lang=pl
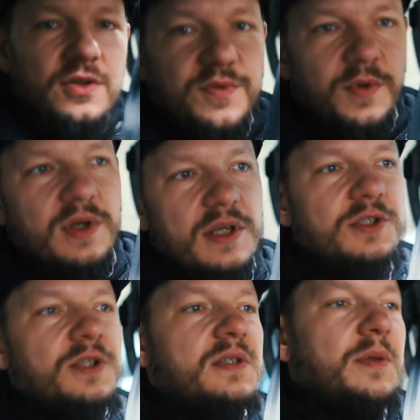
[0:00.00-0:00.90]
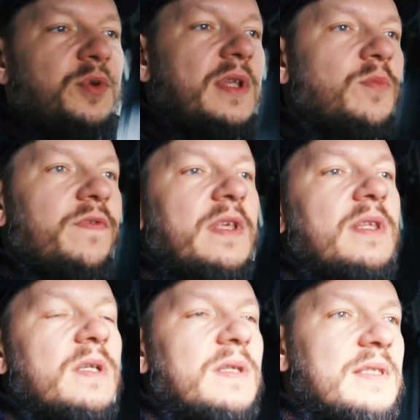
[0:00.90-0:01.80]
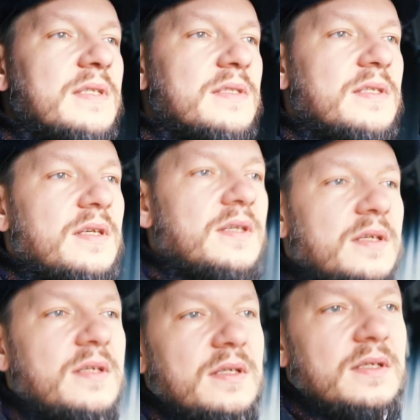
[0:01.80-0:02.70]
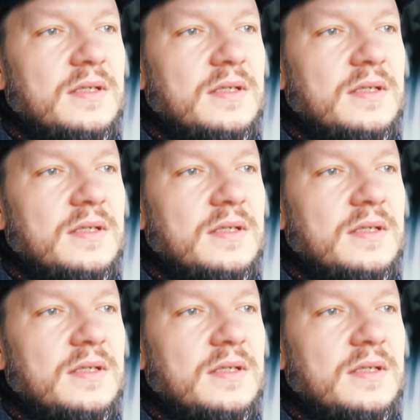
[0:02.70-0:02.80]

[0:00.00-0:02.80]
o to, żeby ograniczyć sobie podejmowanie tych decyzji